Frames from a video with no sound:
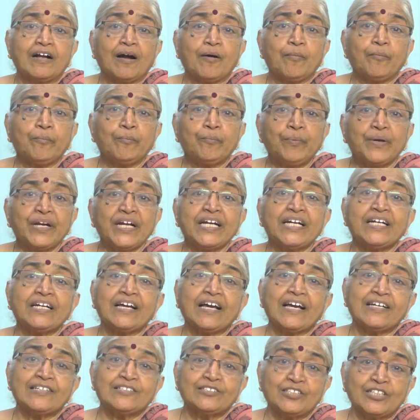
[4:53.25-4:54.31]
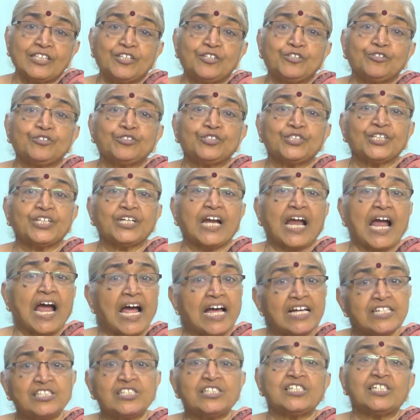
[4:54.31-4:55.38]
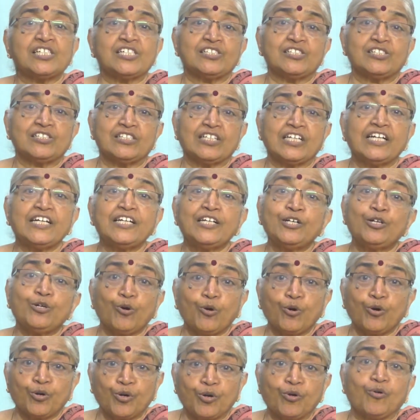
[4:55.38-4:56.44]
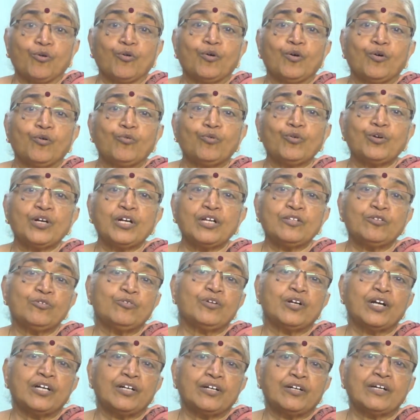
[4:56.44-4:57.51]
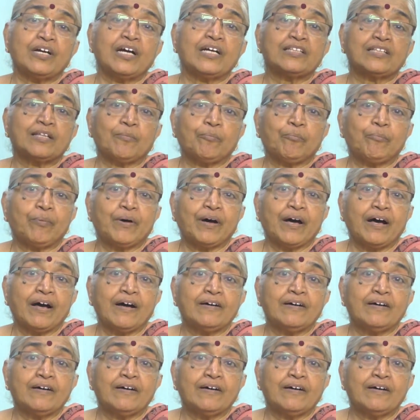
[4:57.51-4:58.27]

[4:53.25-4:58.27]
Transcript: కంప్లీట్ ఎగ్జిక్యూషన్ యాజ్ ఇట్ ఈస్ ఇన్ టోటో ఉన్నది ఉన్నట్టుగా తప్ప